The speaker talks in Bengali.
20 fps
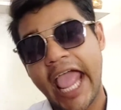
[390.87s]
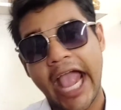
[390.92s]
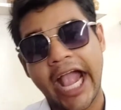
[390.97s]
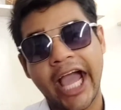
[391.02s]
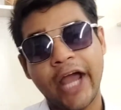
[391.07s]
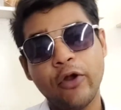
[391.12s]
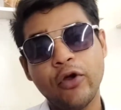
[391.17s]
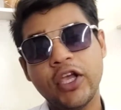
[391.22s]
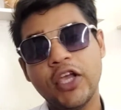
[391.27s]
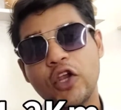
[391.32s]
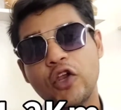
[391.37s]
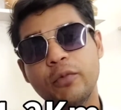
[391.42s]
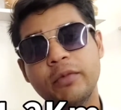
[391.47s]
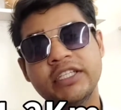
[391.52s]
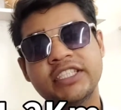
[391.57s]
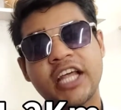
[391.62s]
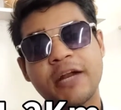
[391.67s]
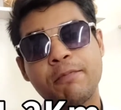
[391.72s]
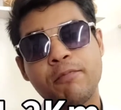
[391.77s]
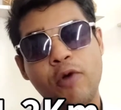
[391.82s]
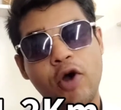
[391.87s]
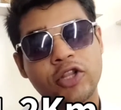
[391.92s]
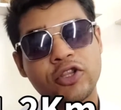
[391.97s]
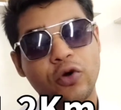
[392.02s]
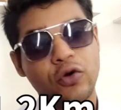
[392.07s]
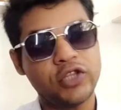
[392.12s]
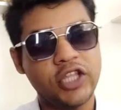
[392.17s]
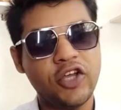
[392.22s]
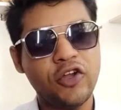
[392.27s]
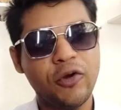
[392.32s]
এগারো কিলোমিটার পথ
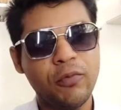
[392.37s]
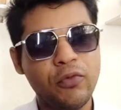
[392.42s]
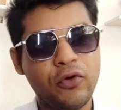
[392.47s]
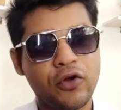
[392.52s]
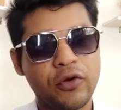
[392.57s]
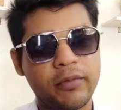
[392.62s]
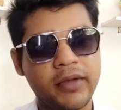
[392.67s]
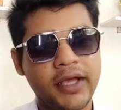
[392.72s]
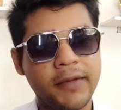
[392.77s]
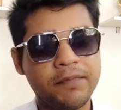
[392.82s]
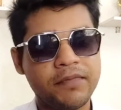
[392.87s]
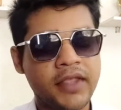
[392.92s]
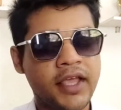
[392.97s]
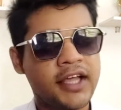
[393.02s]
অতিক্রম করবে